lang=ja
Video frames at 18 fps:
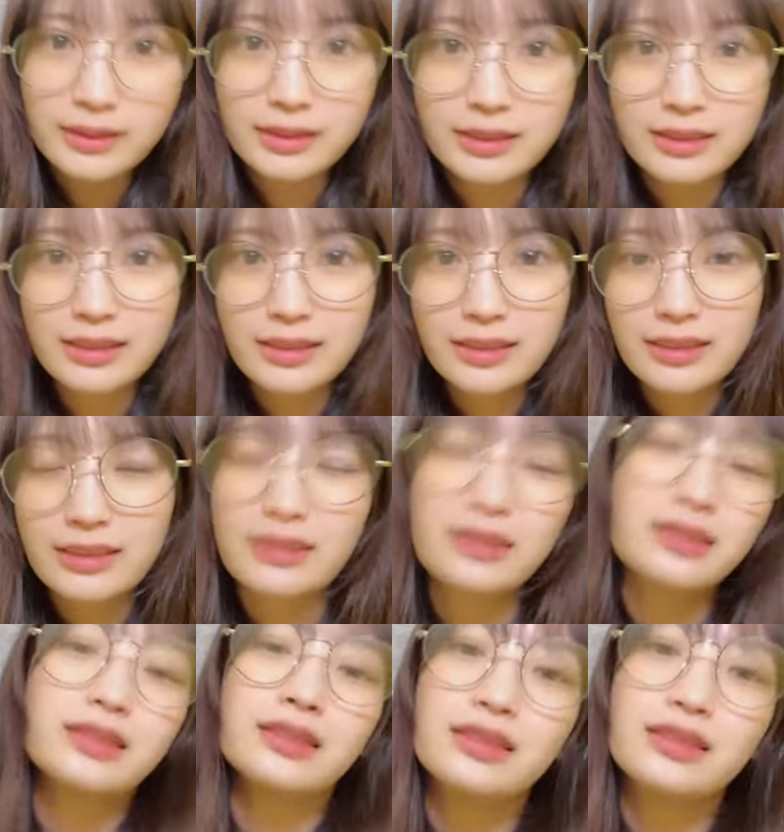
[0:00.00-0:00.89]
1時
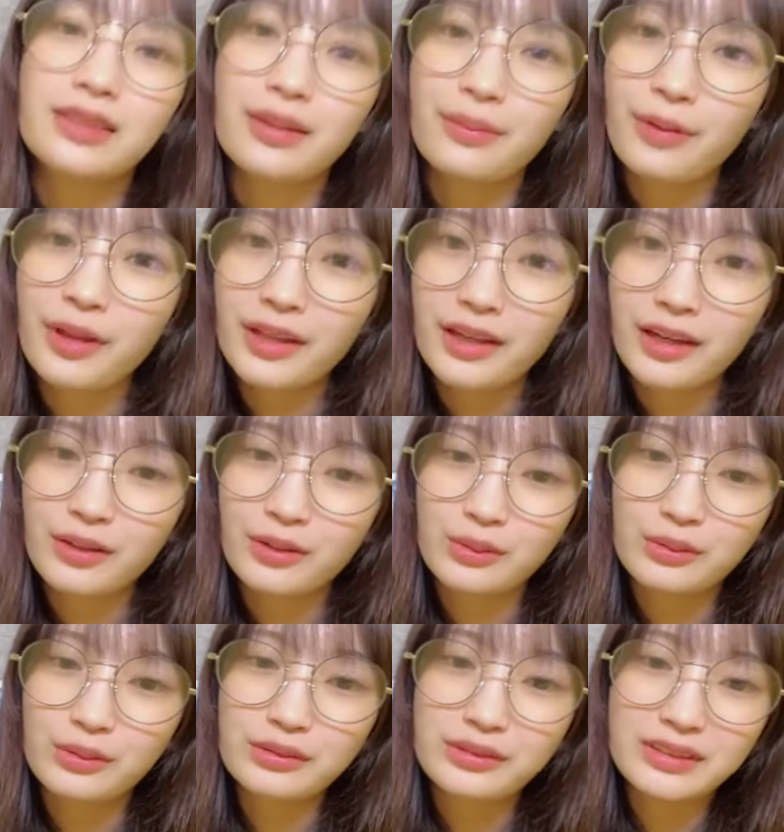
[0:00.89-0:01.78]
じゃあまだあ
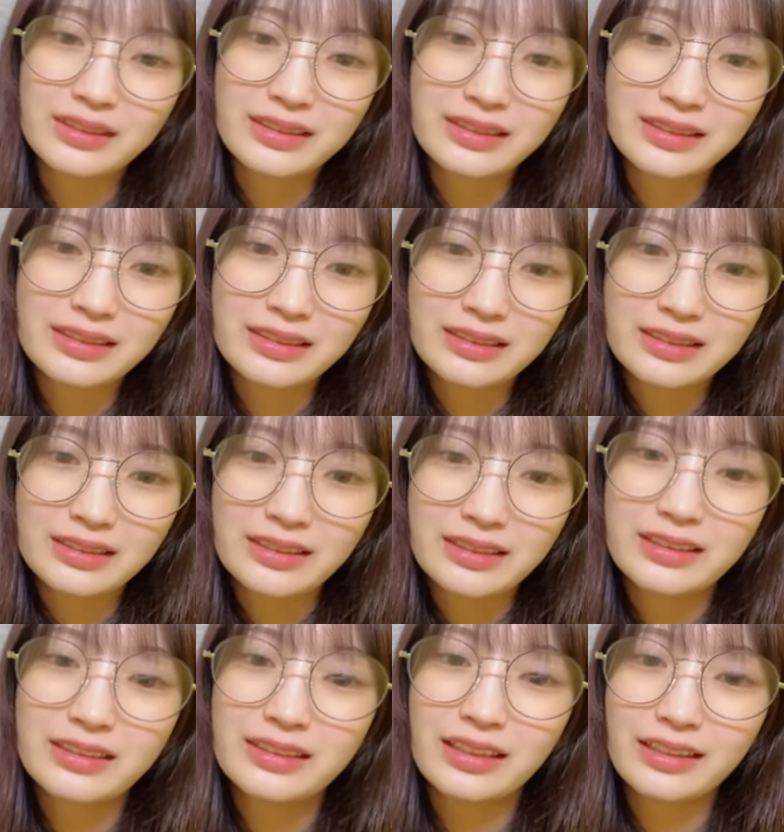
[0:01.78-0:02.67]
と
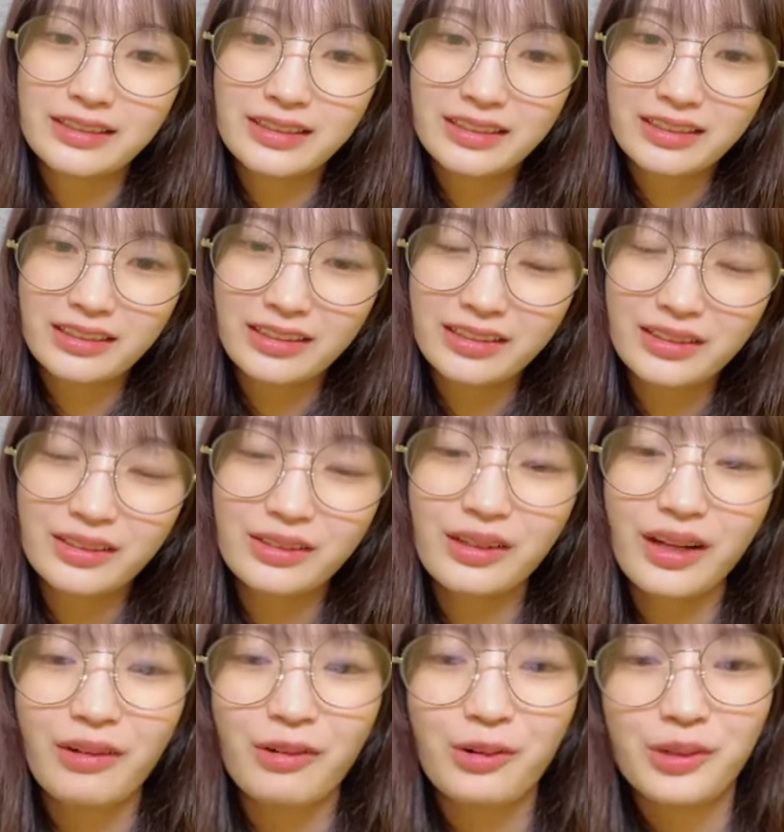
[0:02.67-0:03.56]
3時間く
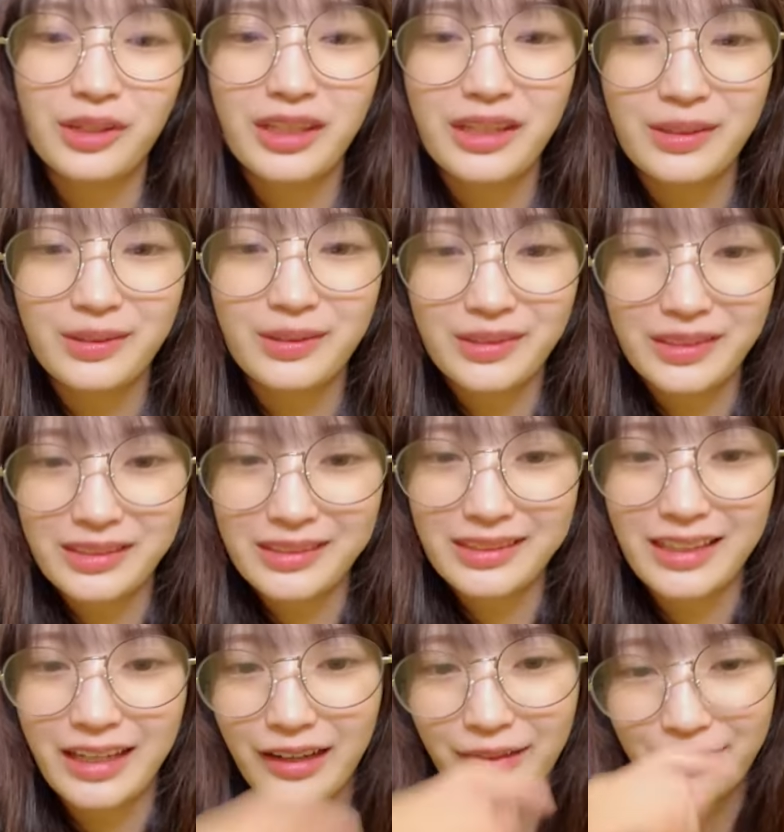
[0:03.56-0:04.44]
らいは起きてるんで
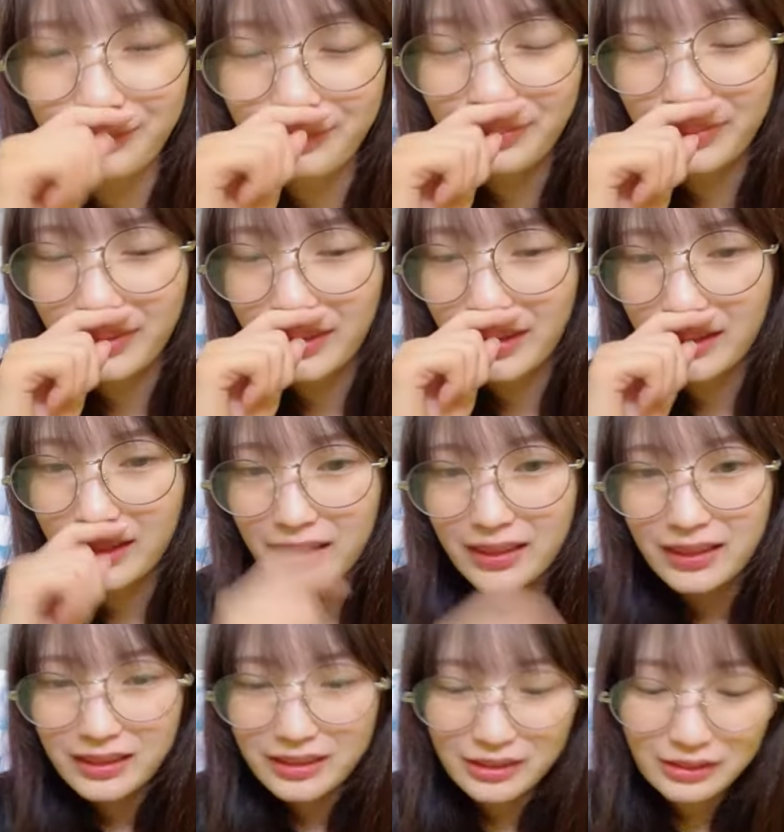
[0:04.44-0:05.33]
すね
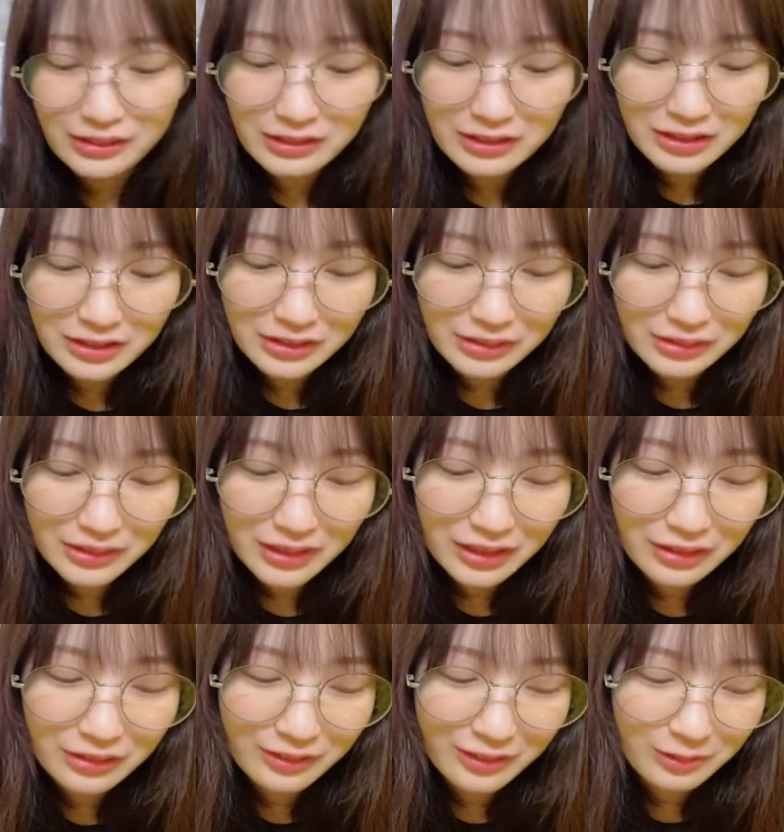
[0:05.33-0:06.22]
すごいよ
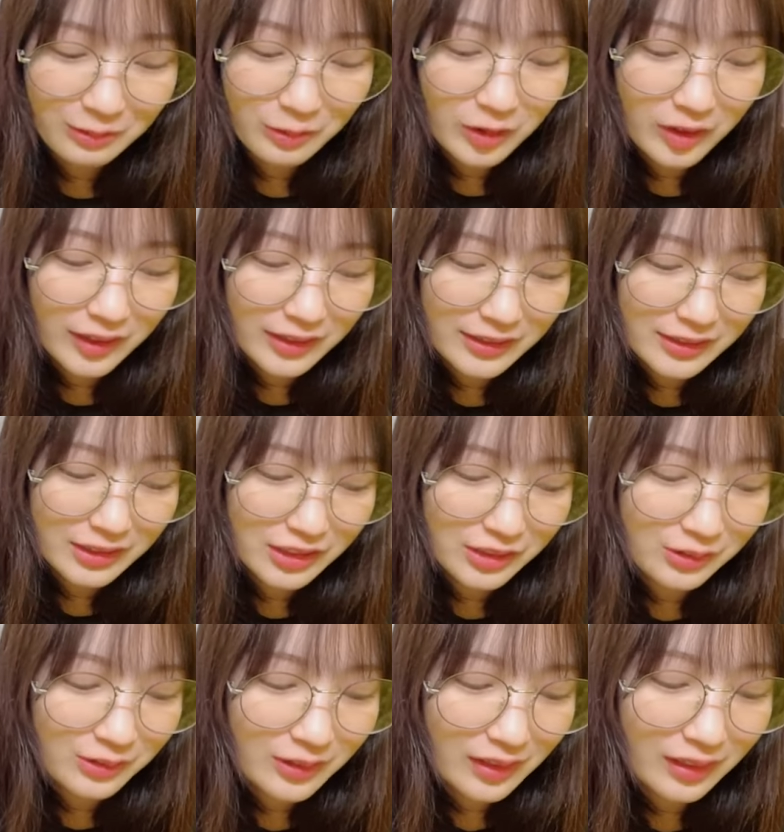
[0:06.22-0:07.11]
リオンはもう配信
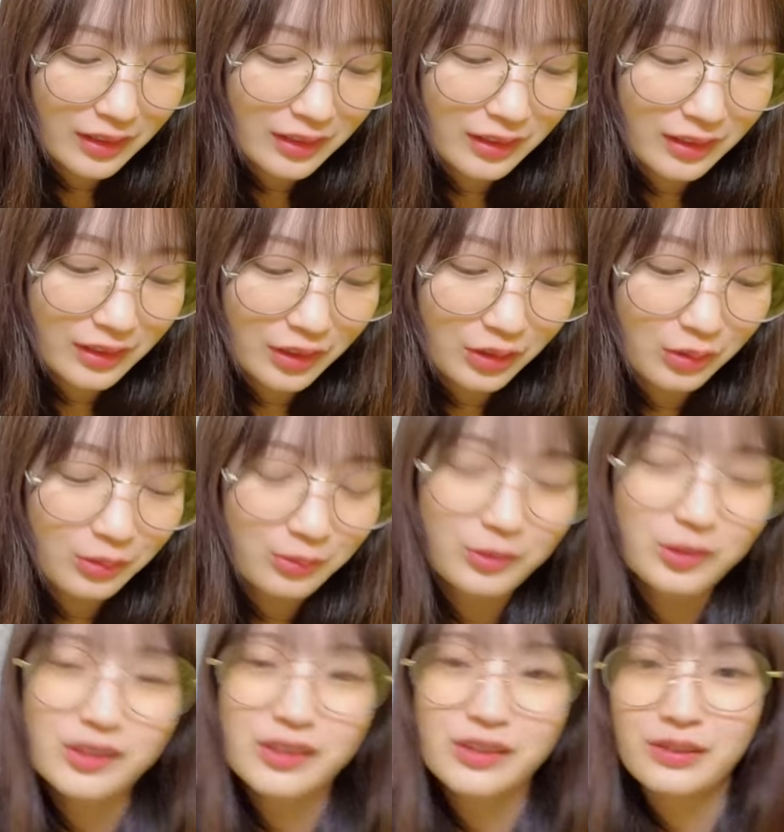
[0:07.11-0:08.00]
終わったら今日
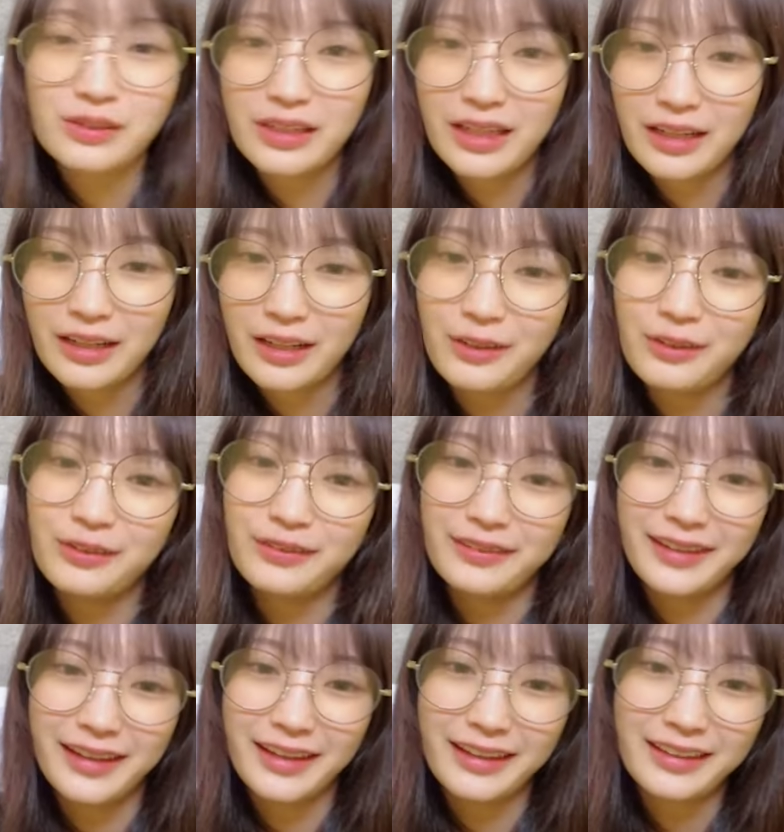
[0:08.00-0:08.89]
もすぐ寝れる
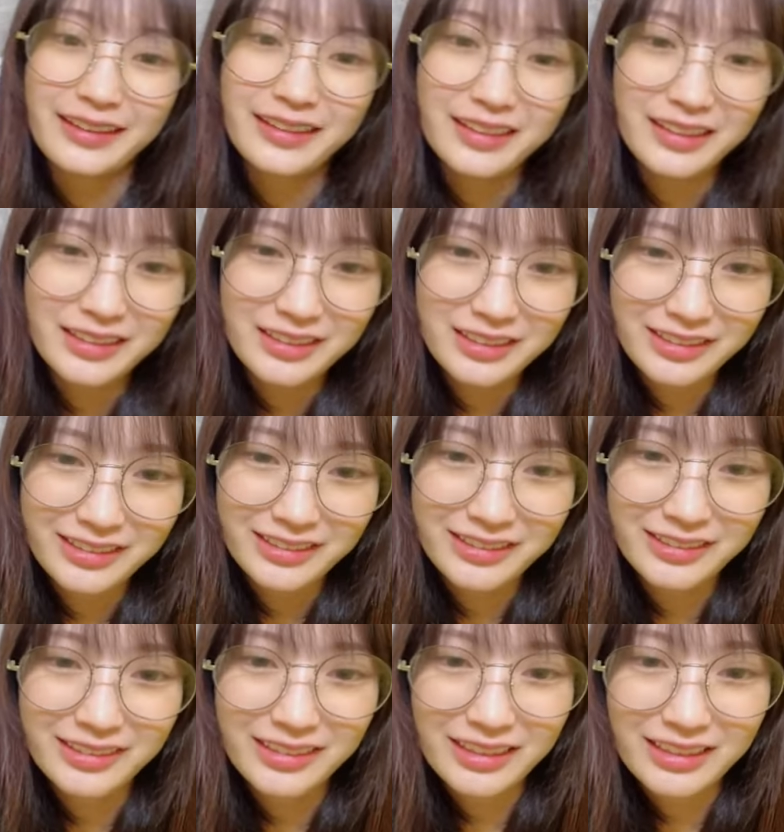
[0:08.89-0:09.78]
のです
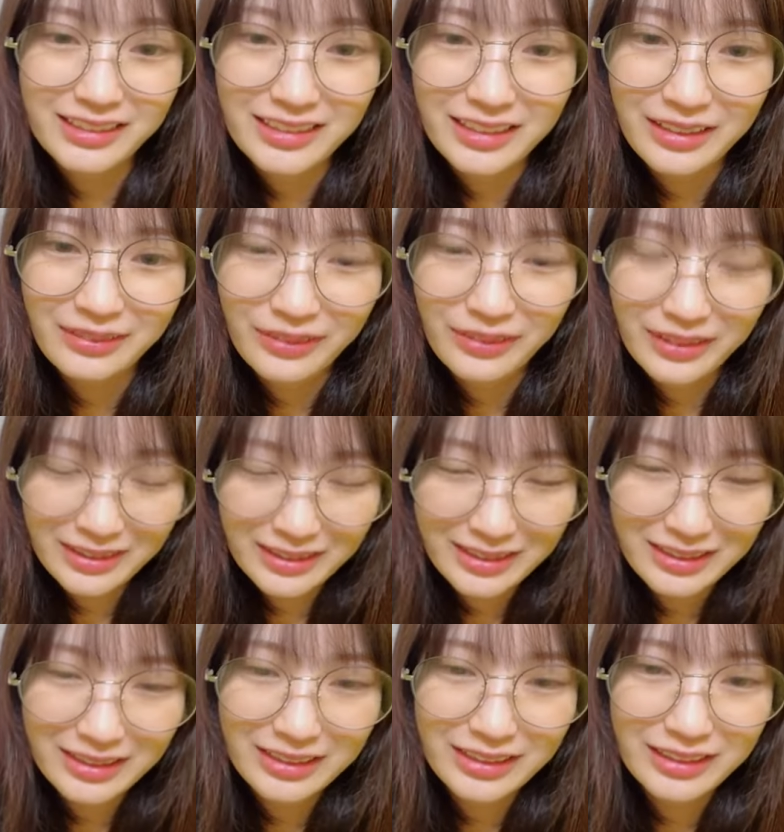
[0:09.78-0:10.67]
ぐ寝ちゃいま
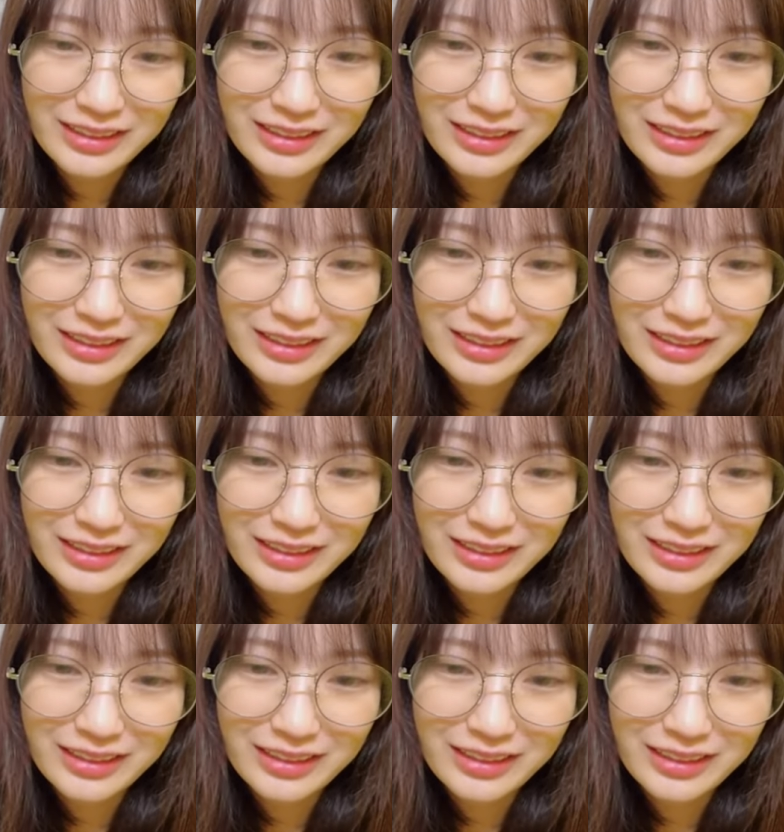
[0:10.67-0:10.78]
す